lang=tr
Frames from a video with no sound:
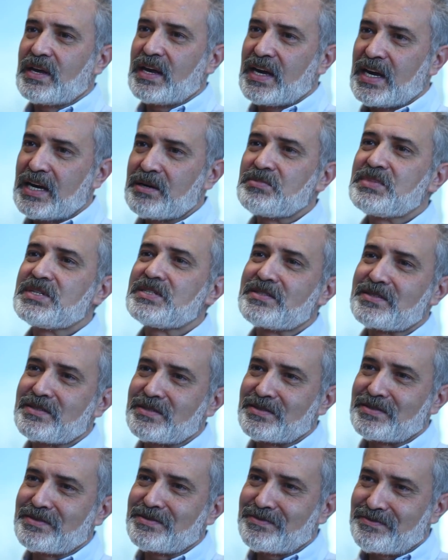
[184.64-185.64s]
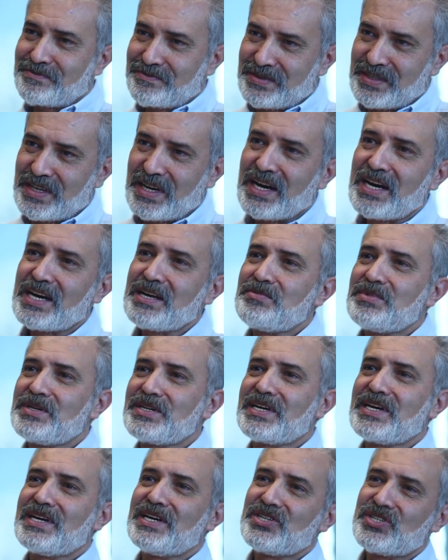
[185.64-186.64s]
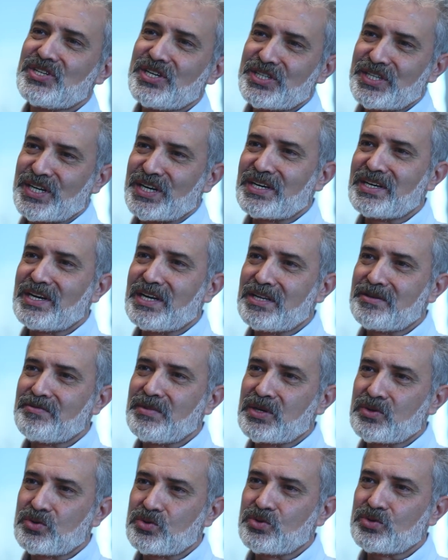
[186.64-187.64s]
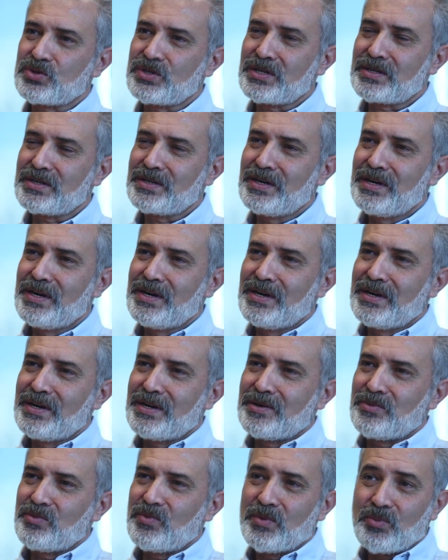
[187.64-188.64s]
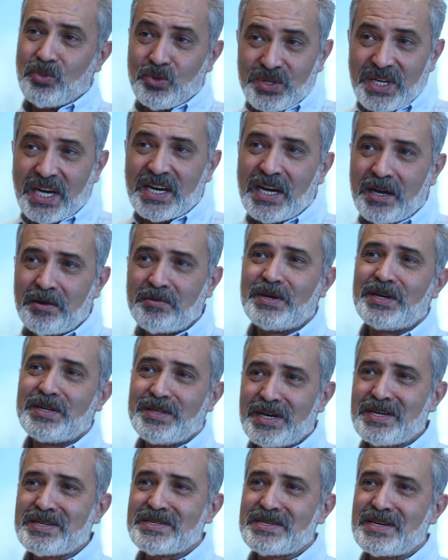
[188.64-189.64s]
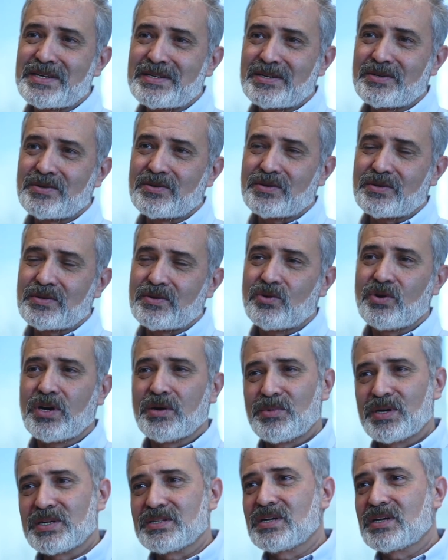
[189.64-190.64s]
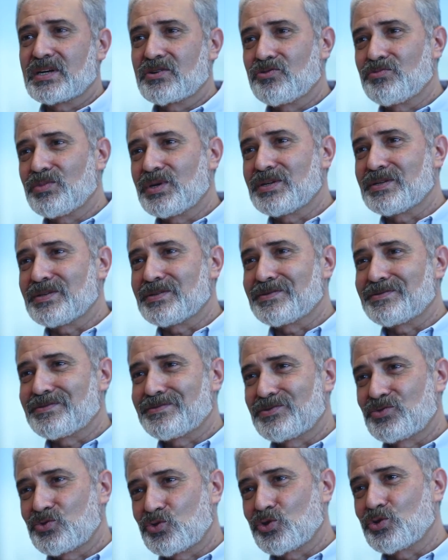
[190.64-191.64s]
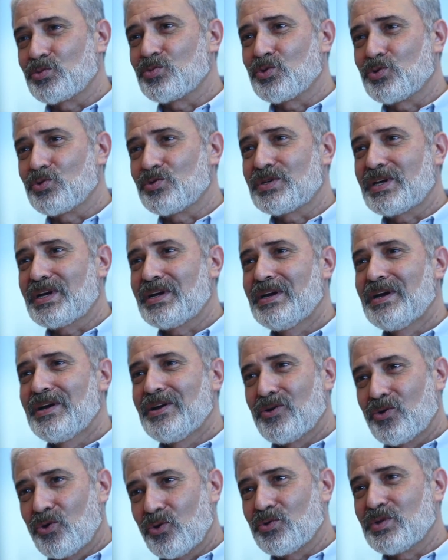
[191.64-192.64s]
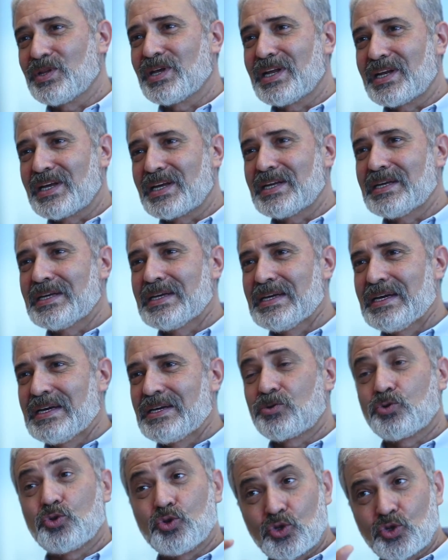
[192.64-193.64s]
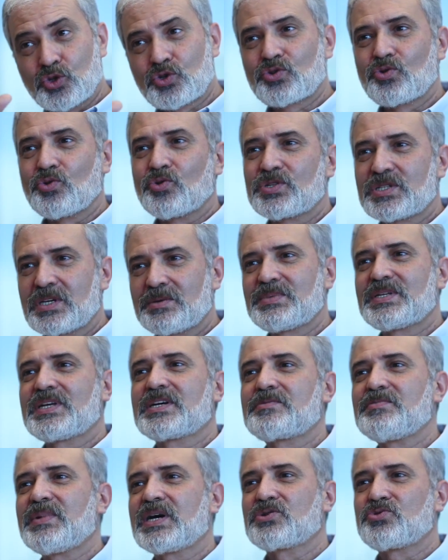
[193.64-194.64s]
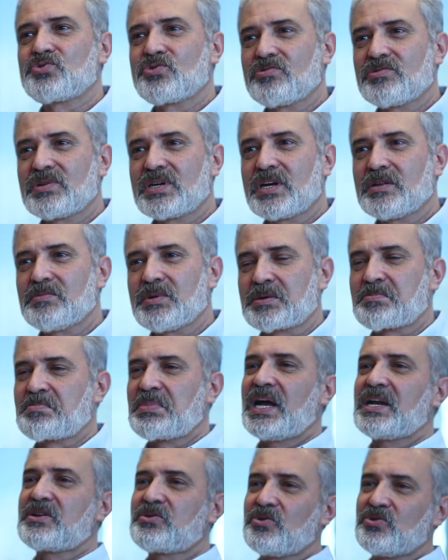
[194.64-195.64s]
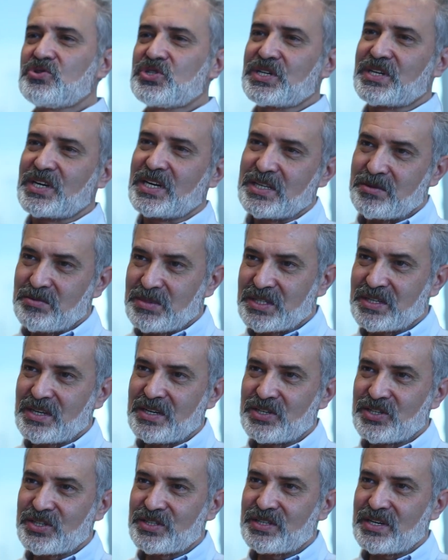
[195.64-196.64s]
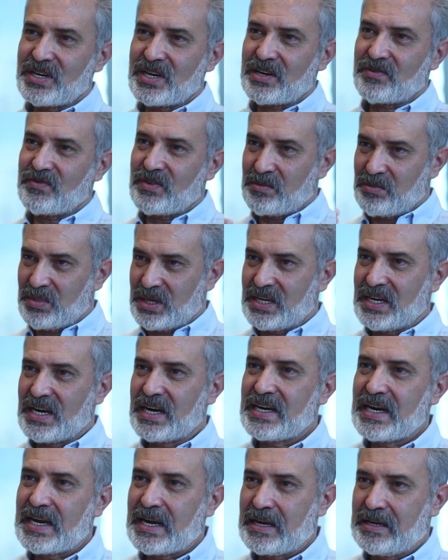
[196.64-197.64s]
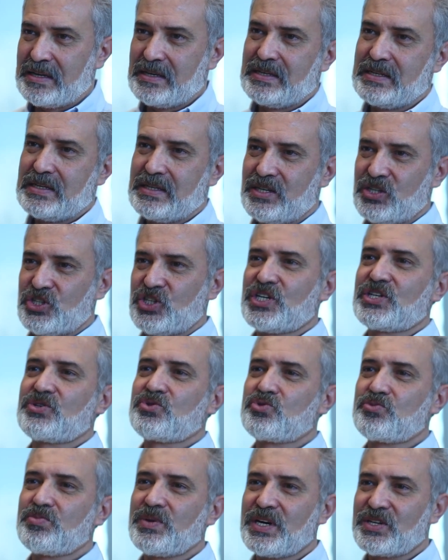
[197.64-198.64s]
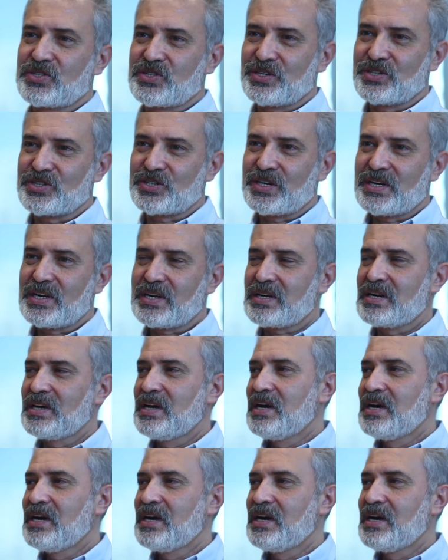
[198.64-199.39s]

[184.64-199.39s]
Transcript: eğer biz daha iyi bir geleceği şekillendirmek istiyorsak ve bundan haberdarsak o haberdar olmanın sorumluluğu da onunla ilgili küçük de olsa bir takım aksiyonlar almak. Belki önce kendimizi geliştirerek ve birilerine ışık tutmaya çalışarak